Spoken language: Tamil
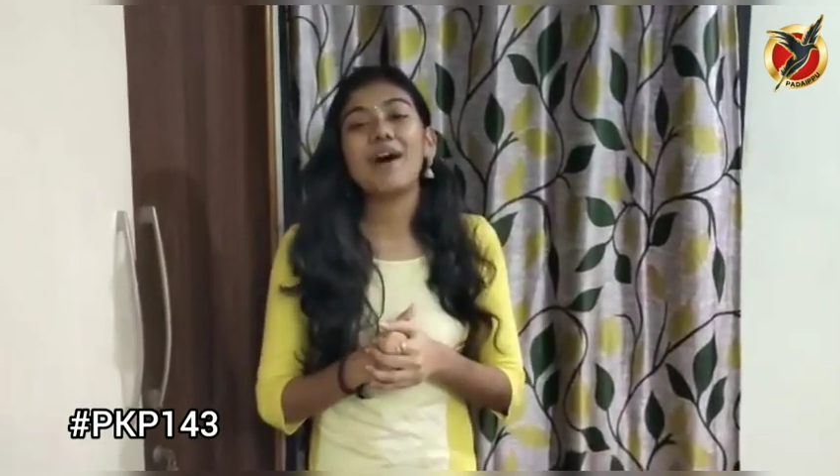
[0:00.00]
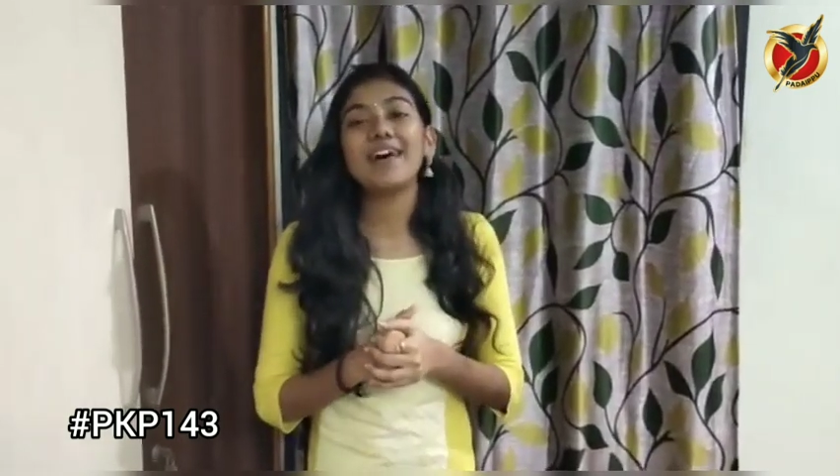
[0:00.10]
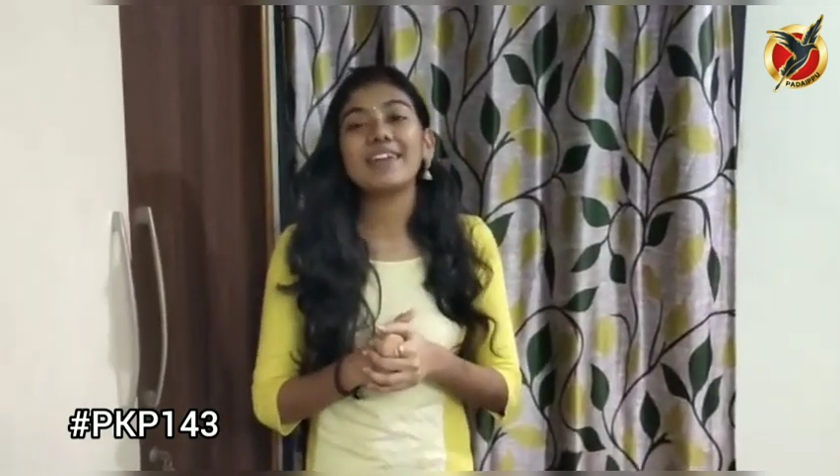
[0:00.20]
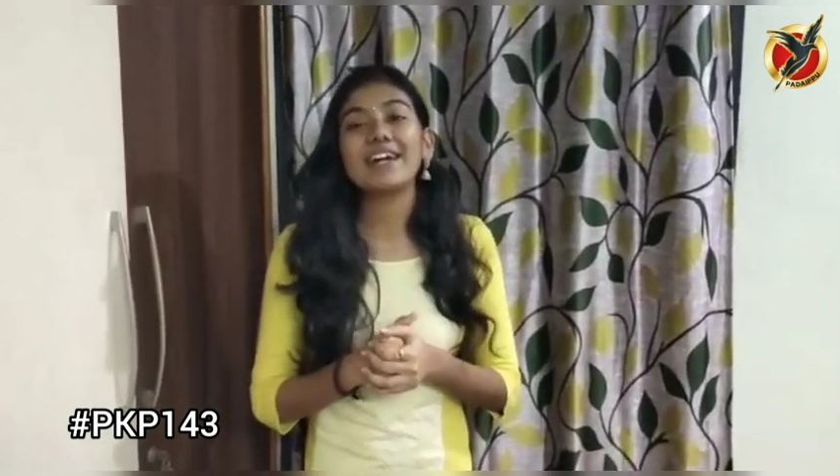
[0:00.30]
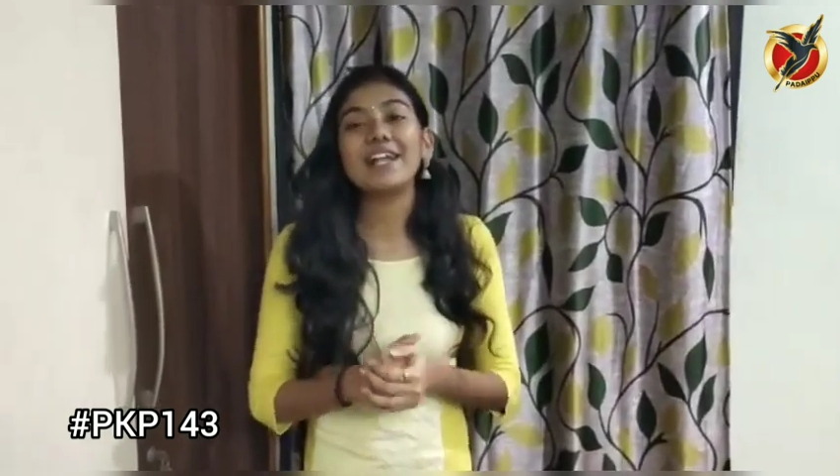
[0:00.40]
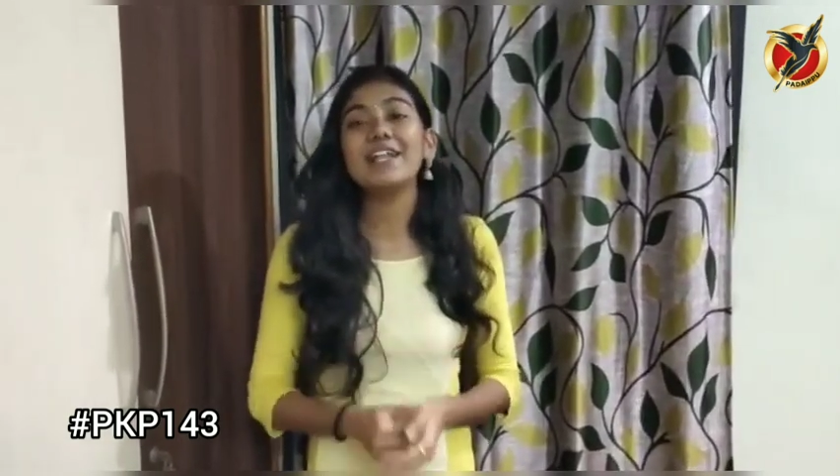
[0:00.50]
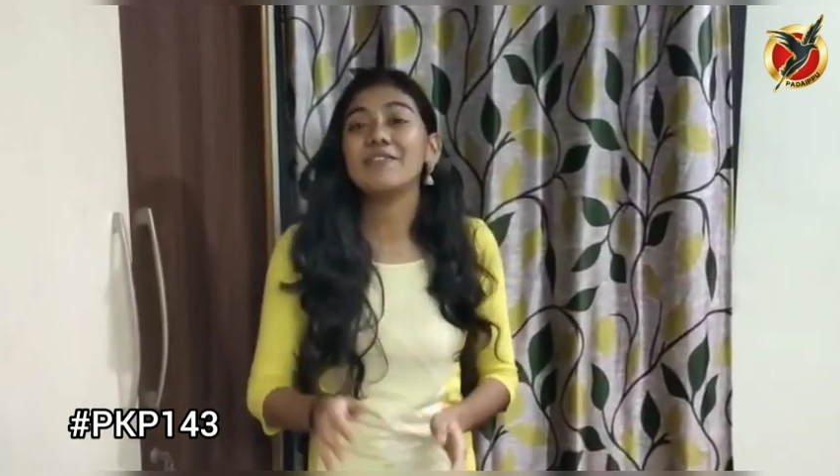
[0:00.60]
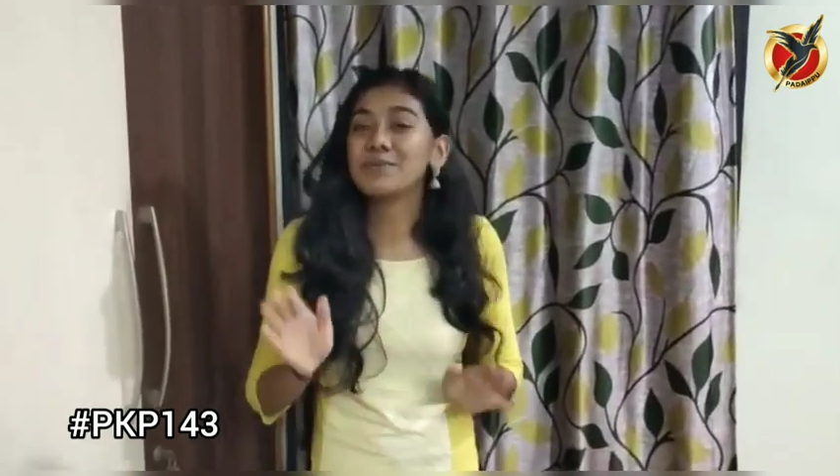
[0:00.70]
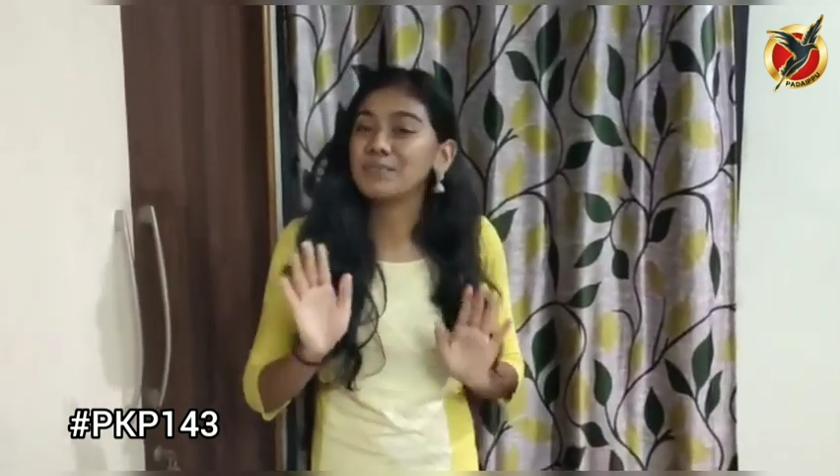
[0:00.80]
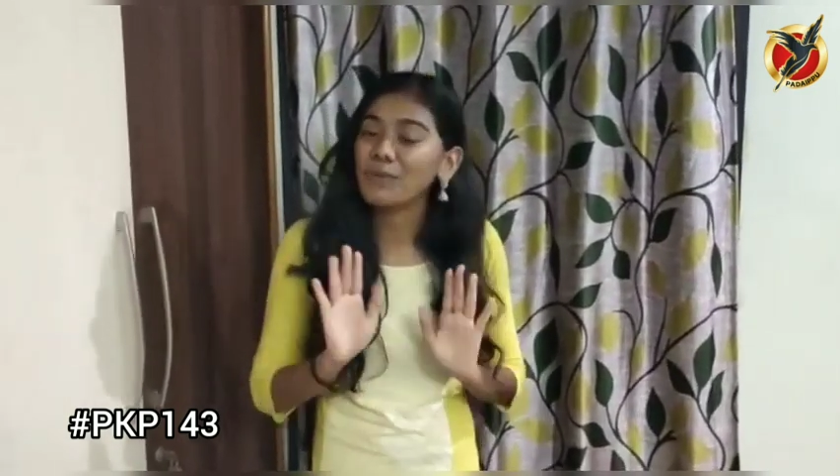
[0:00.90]
பாருங்கள்
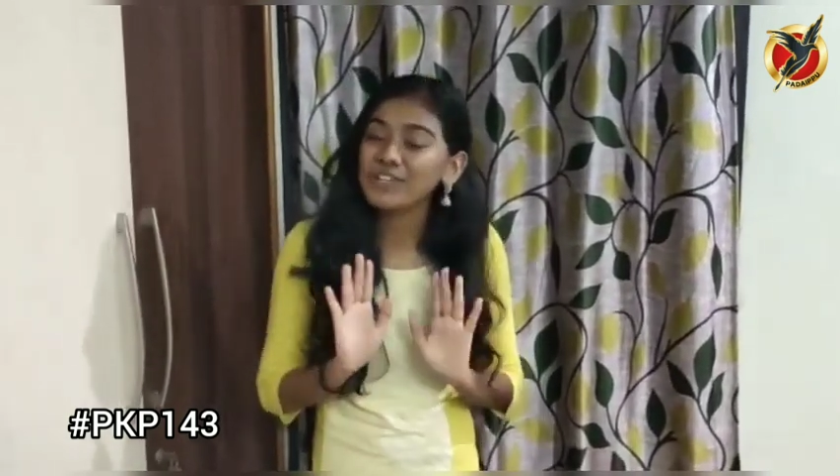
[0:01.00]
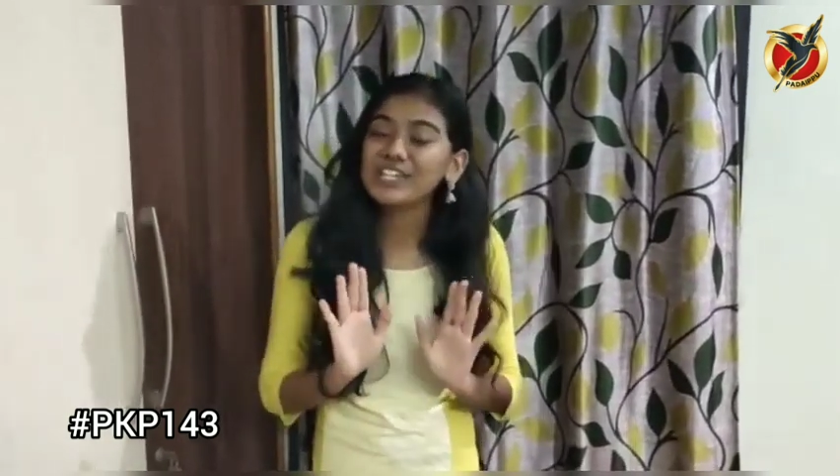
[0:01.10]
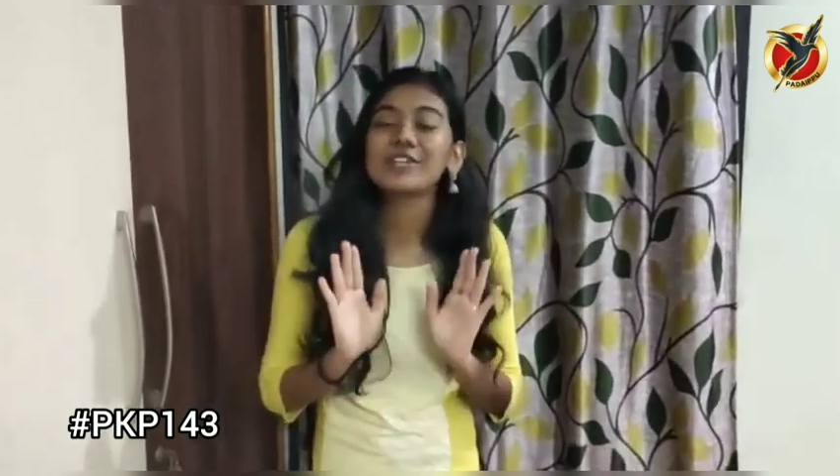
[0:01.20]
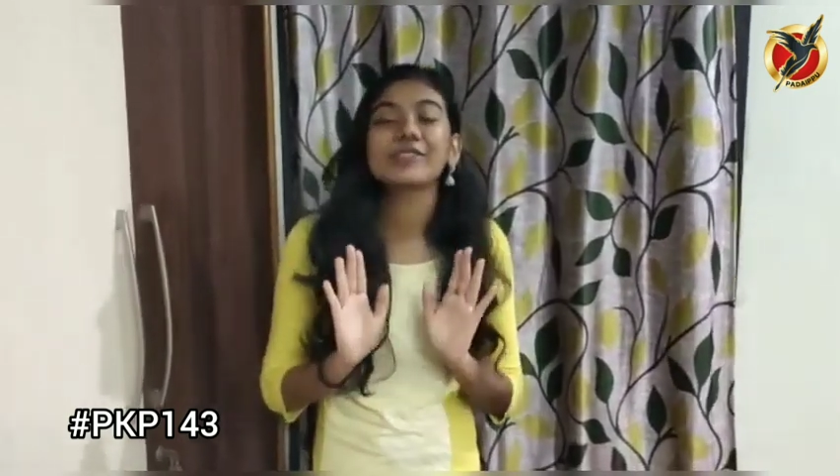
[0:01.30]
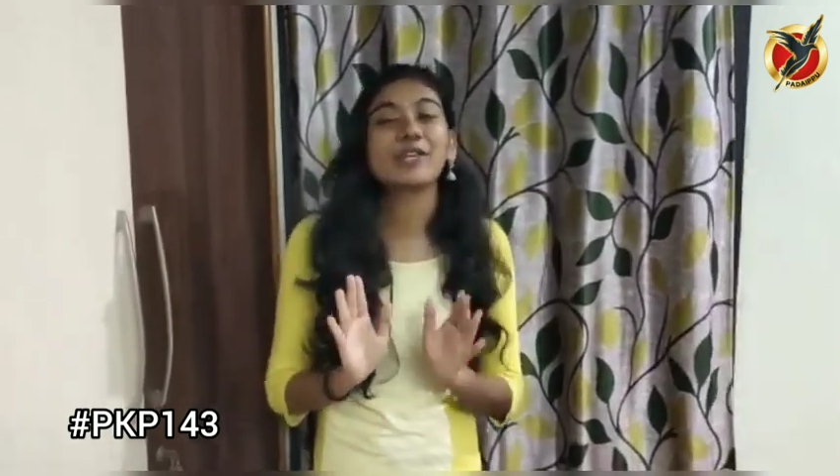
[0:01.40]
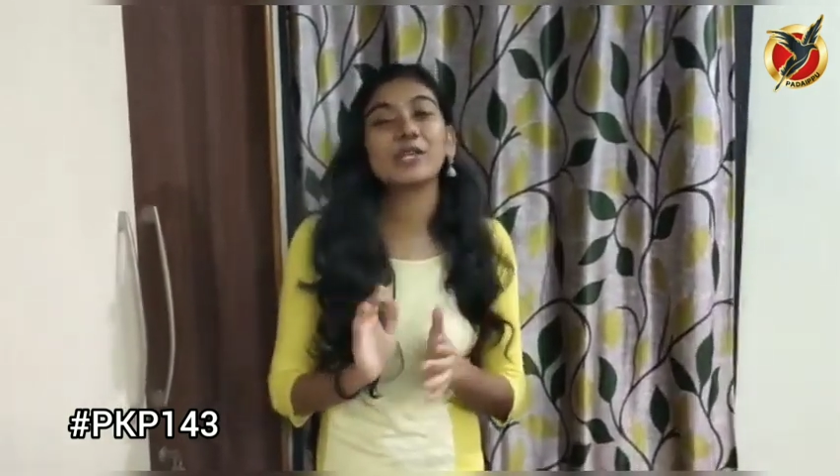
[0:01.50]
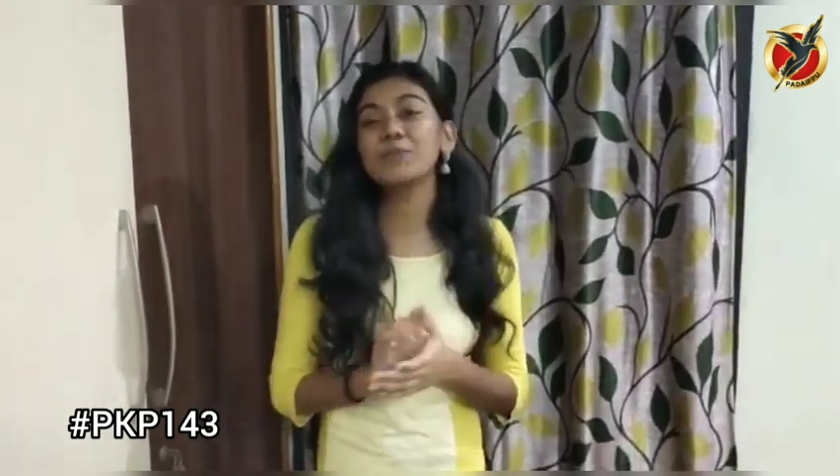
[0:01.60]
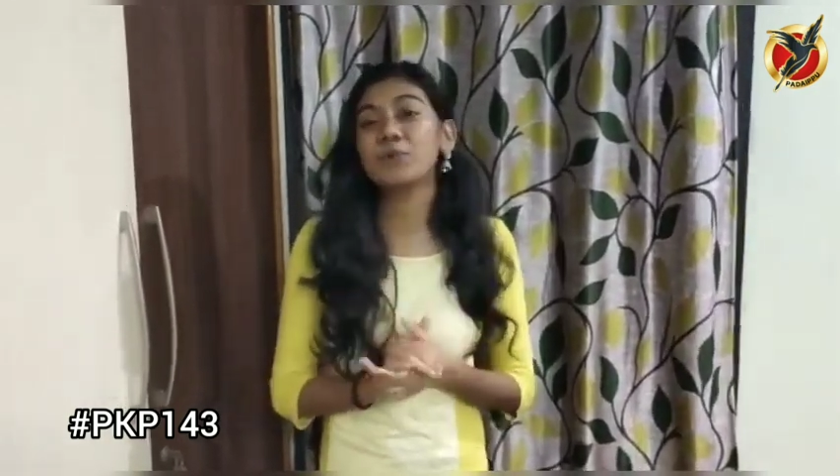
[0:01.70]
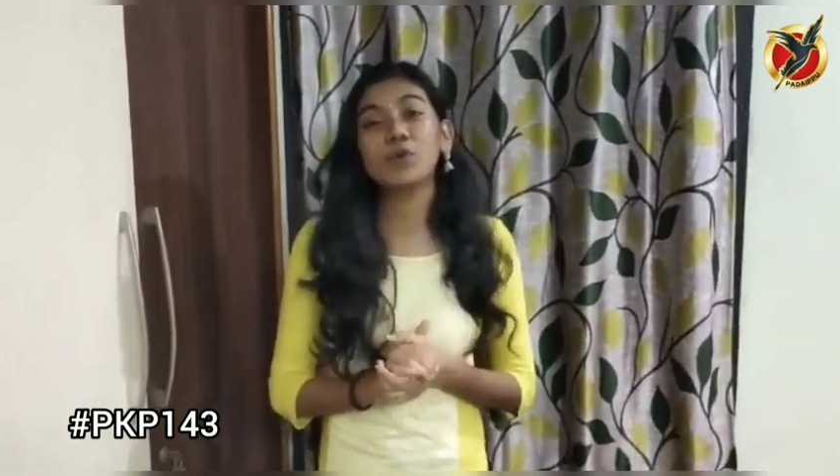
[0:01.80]
அவன் பொக்கிஷத்தையும்